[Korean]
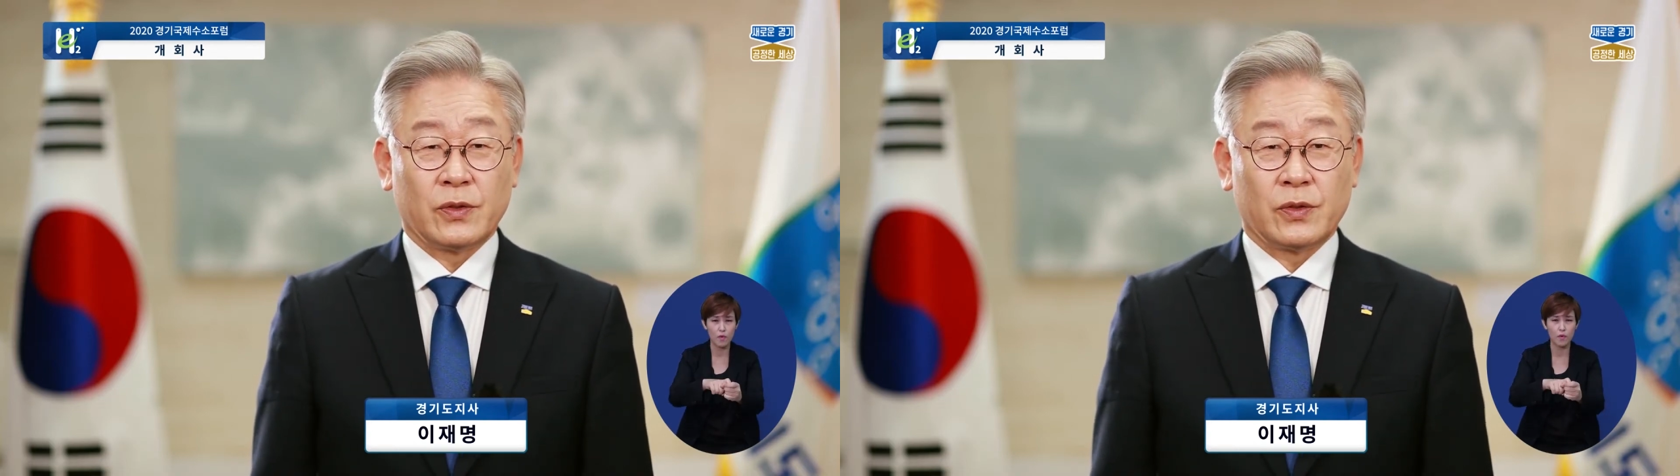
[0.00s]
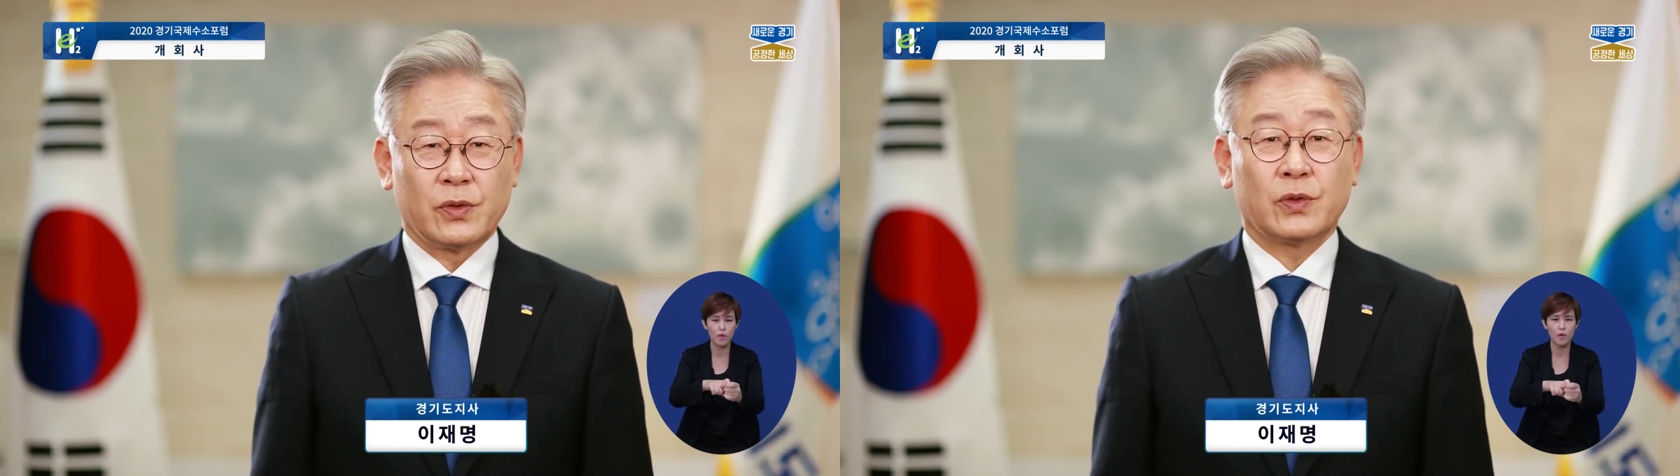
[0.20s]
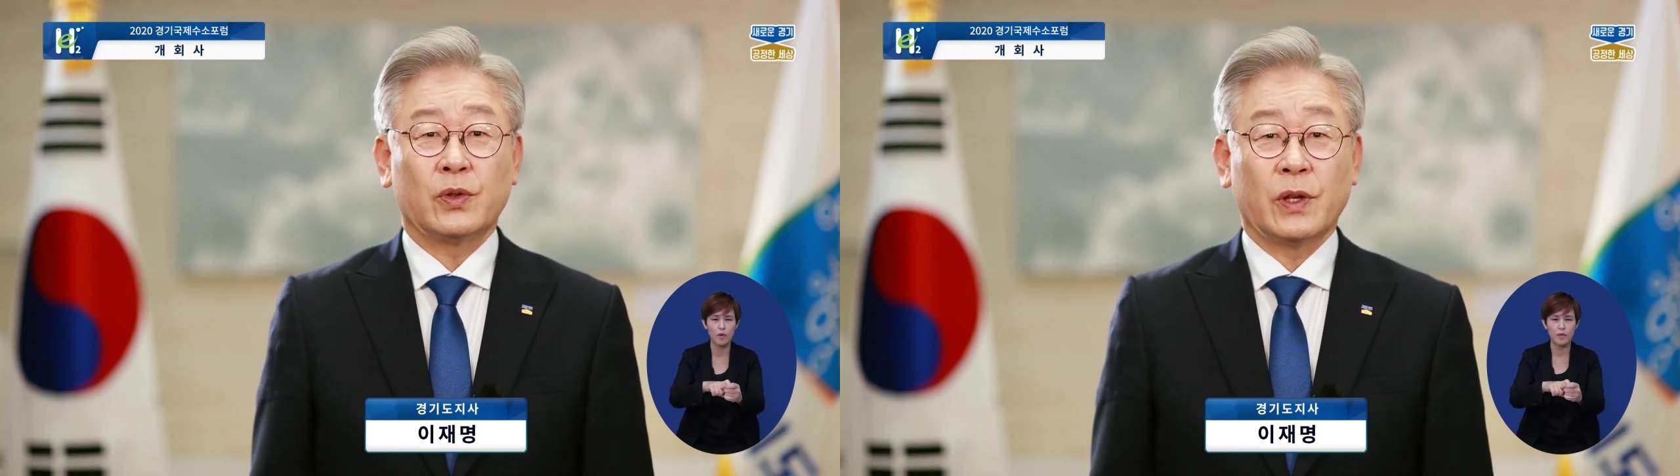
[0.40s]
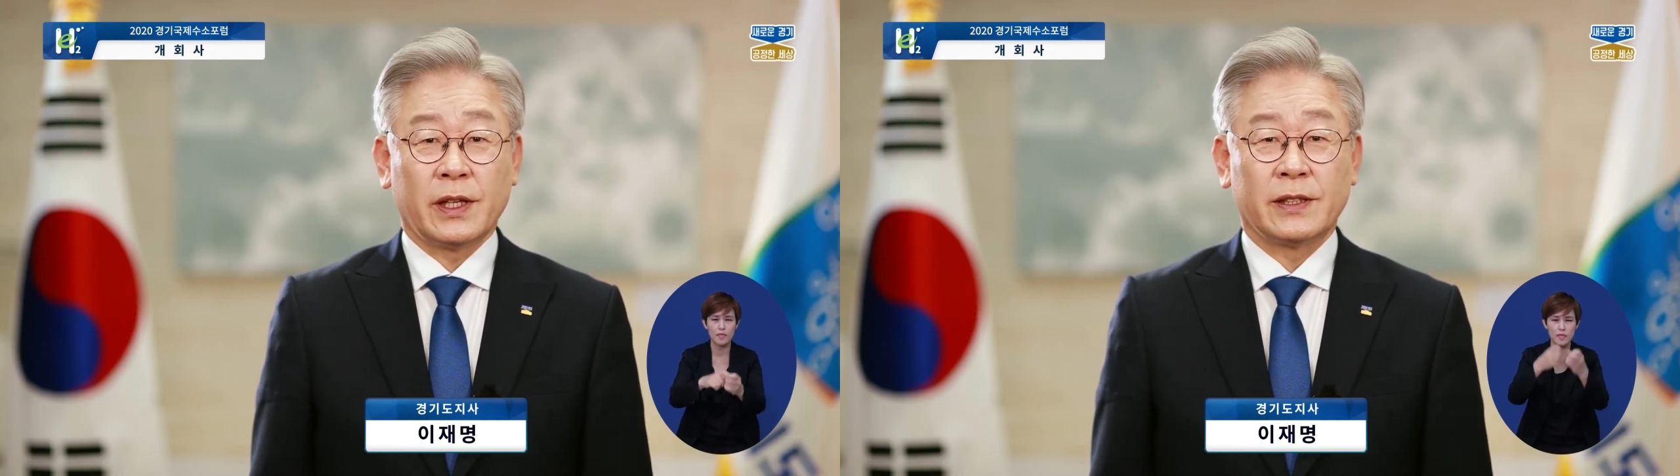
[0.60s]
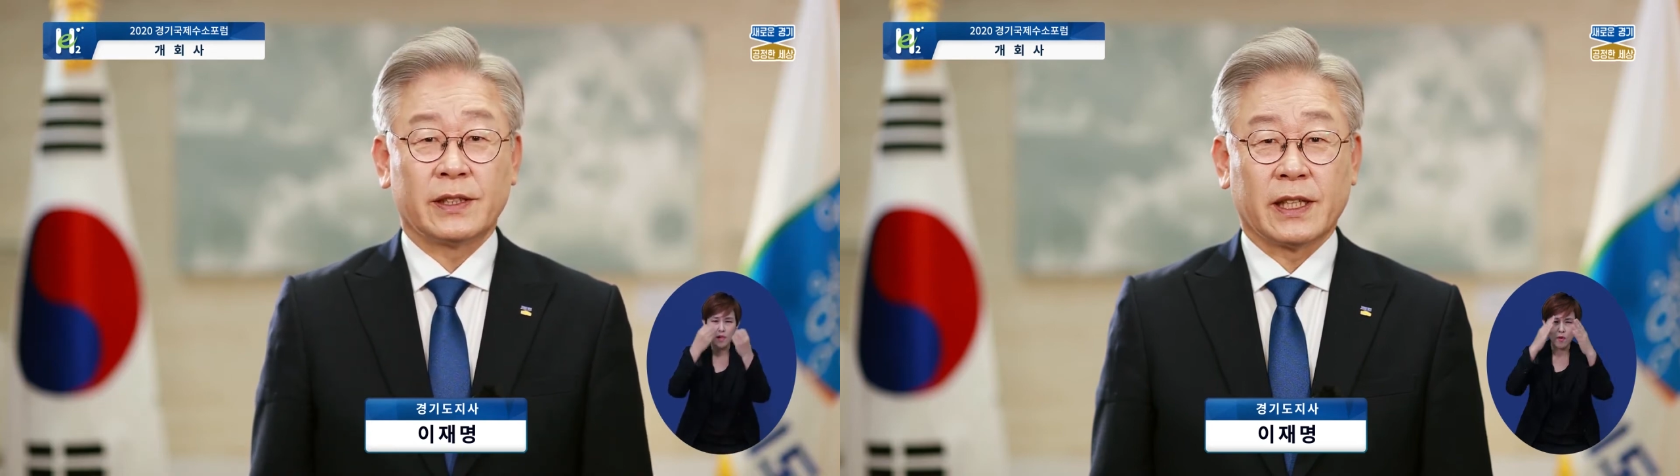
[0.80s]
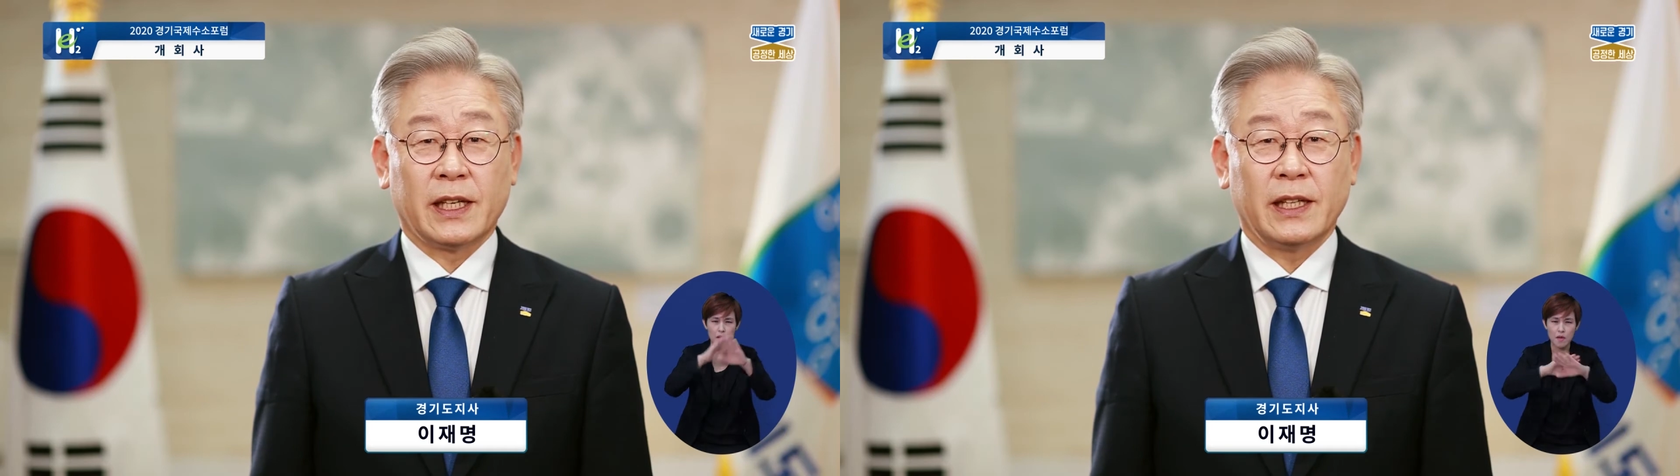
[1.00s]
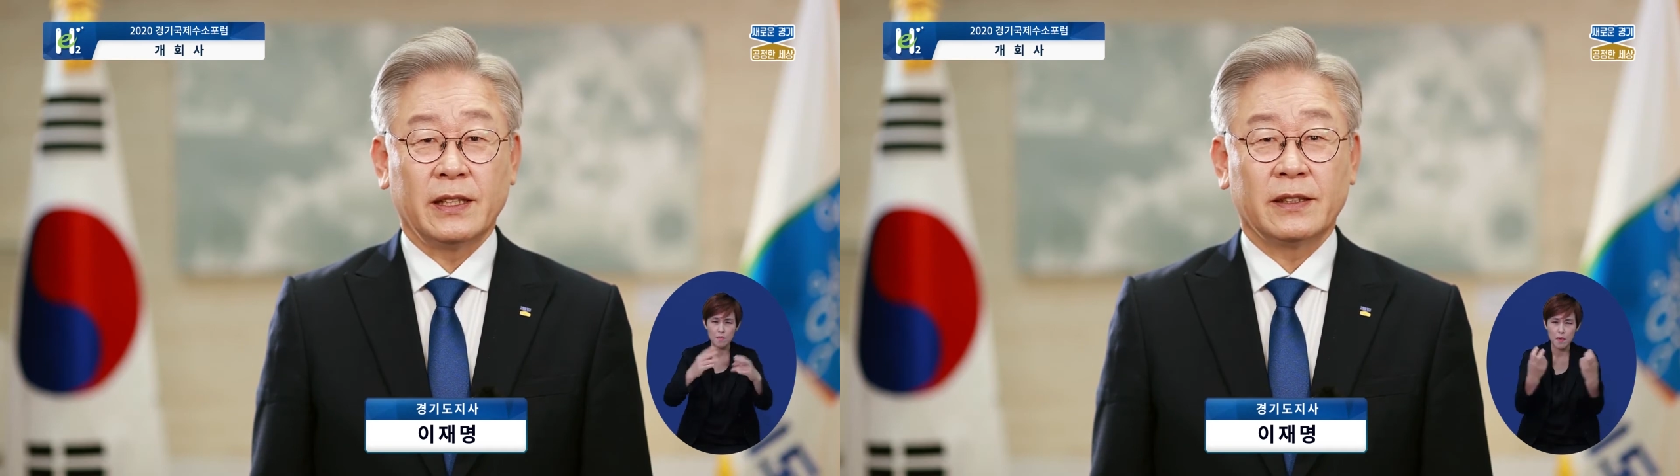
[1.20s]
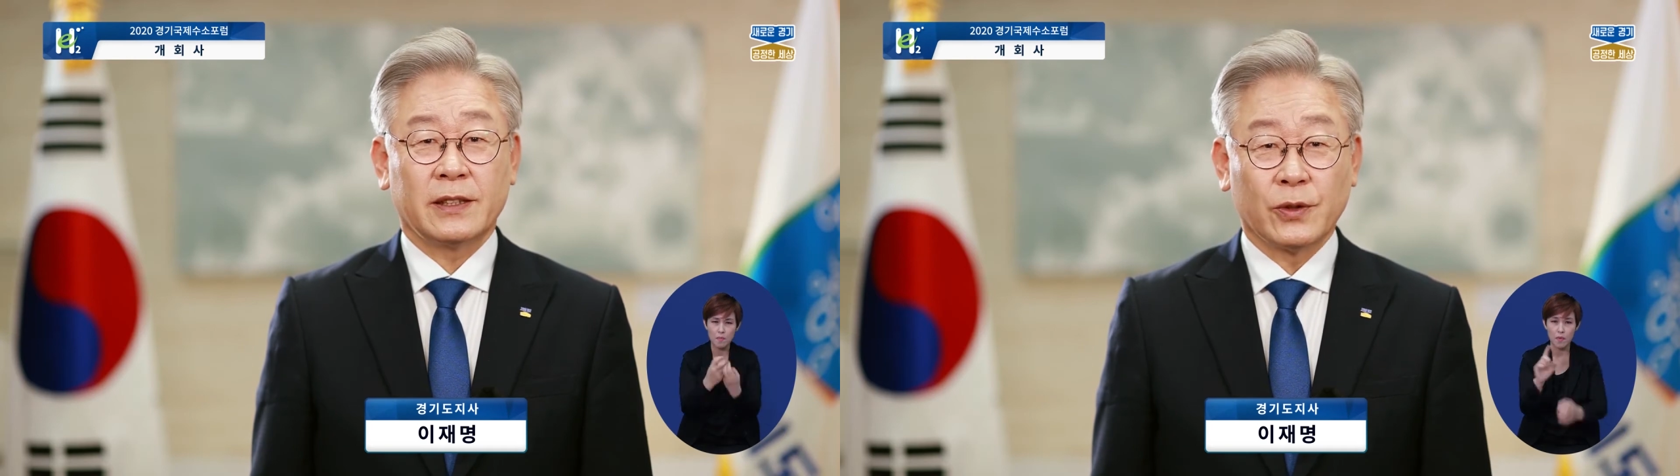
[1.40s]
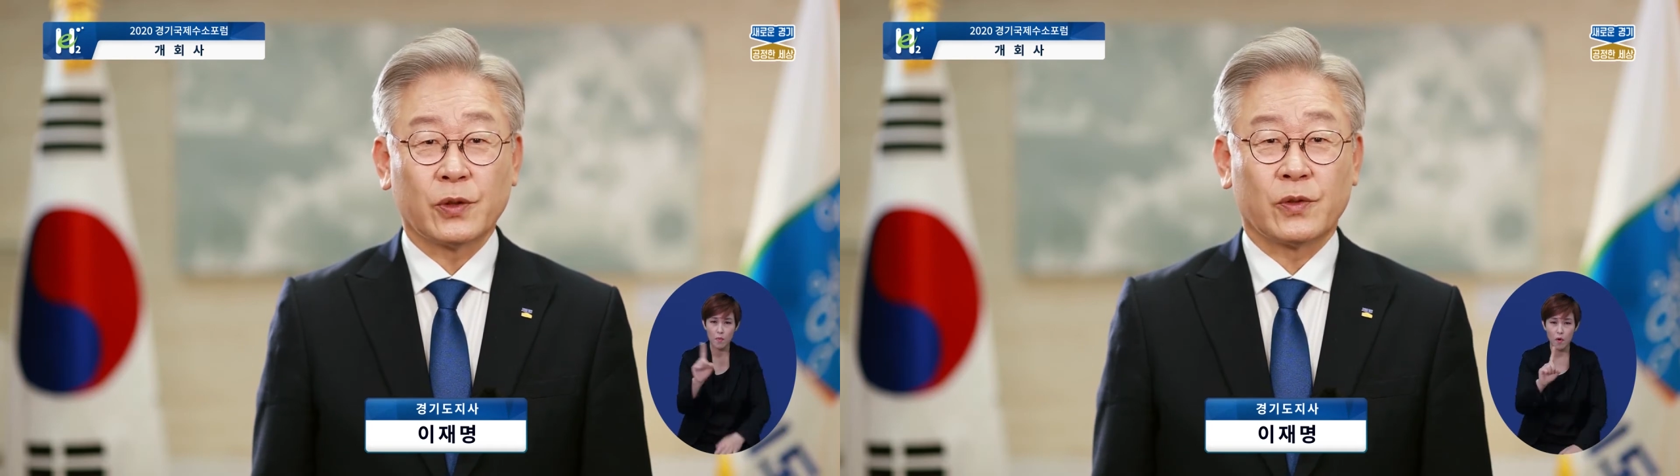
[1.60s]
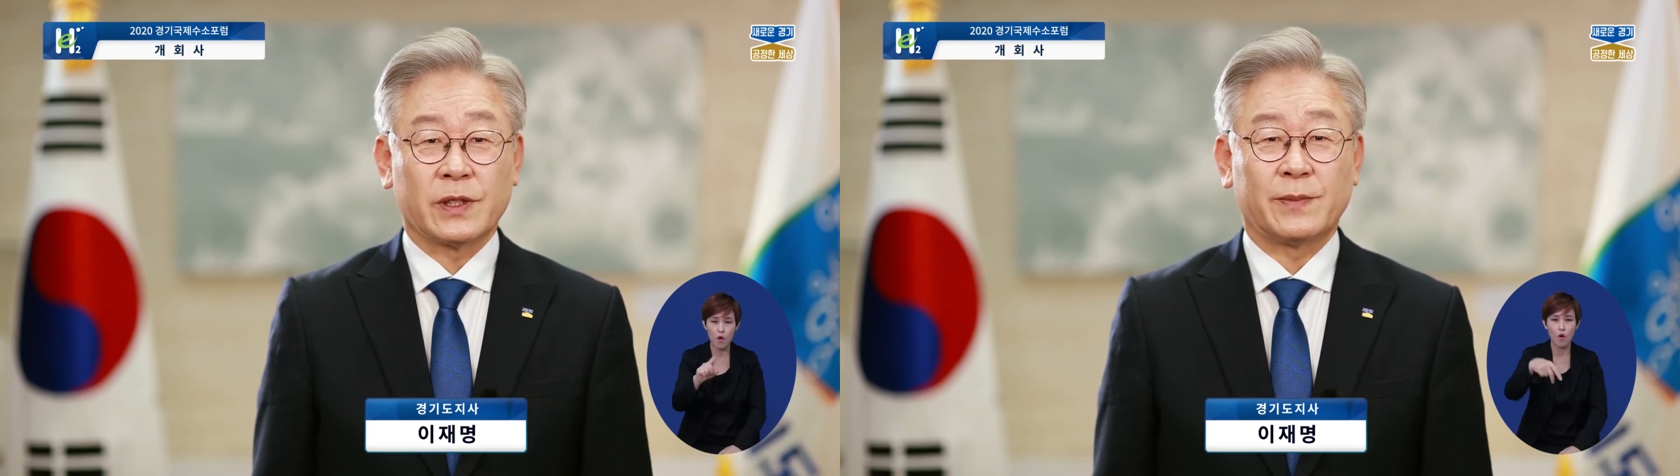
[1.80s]
수소에너지가
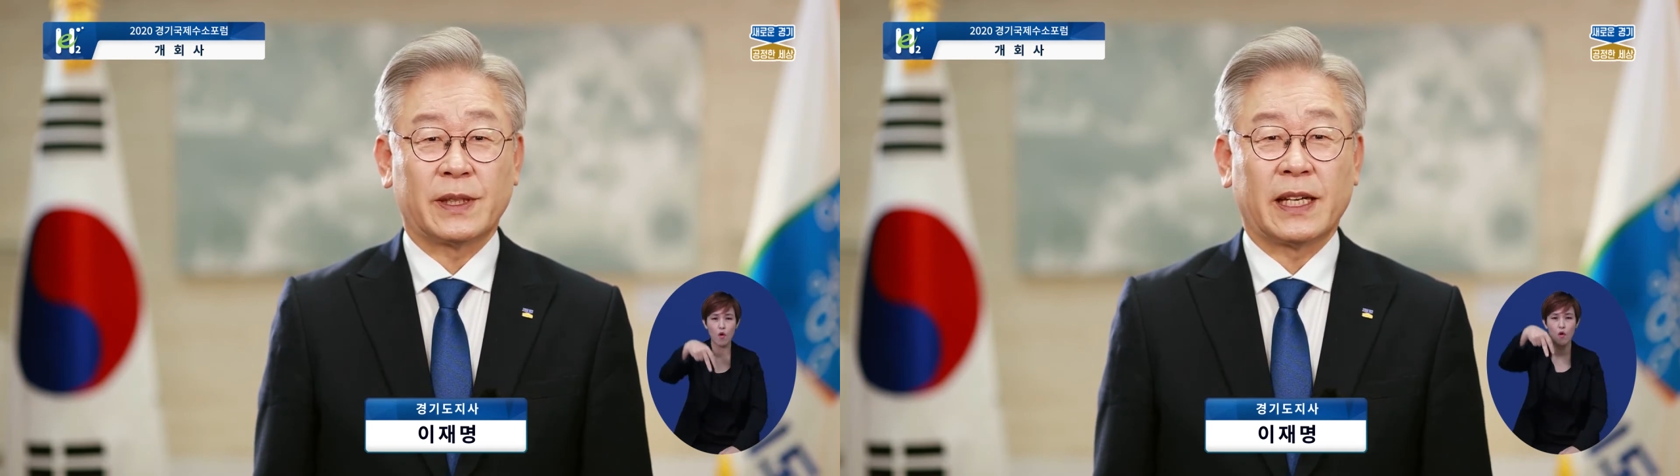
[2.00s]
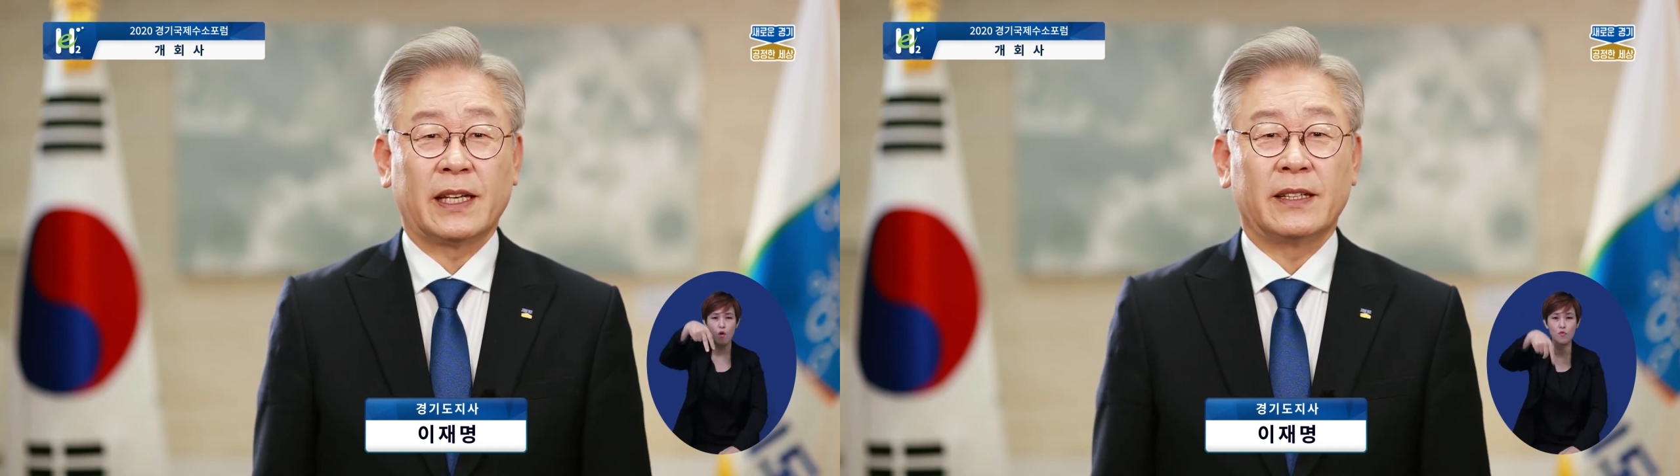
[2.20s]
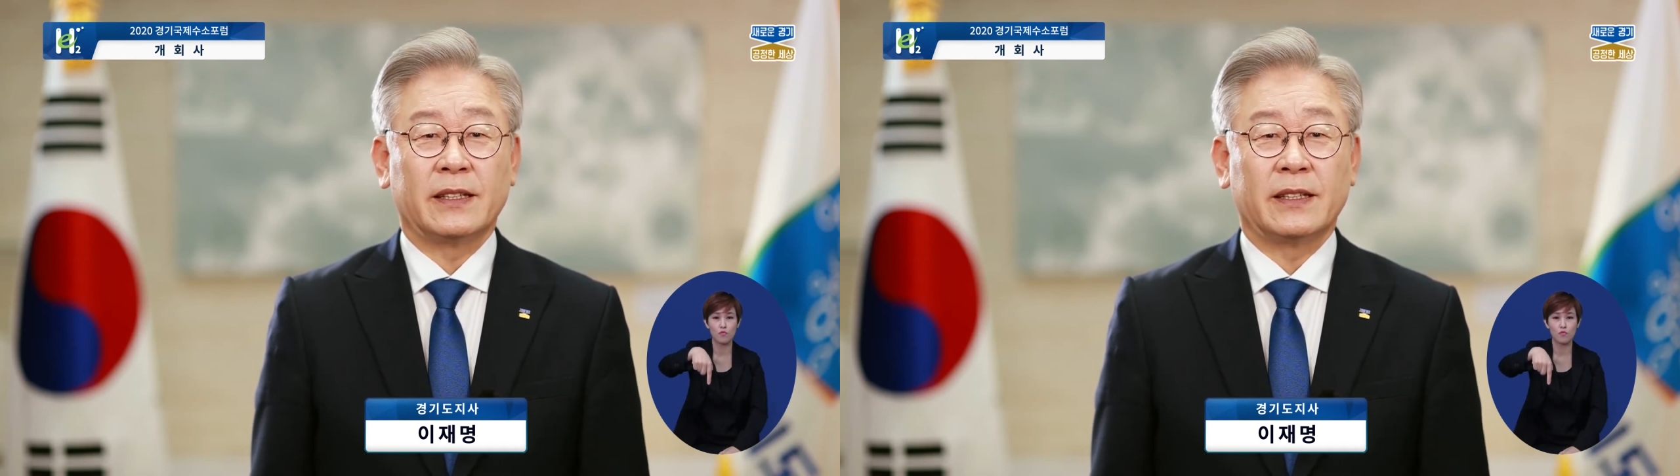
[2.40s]
떠오르고 있습니다.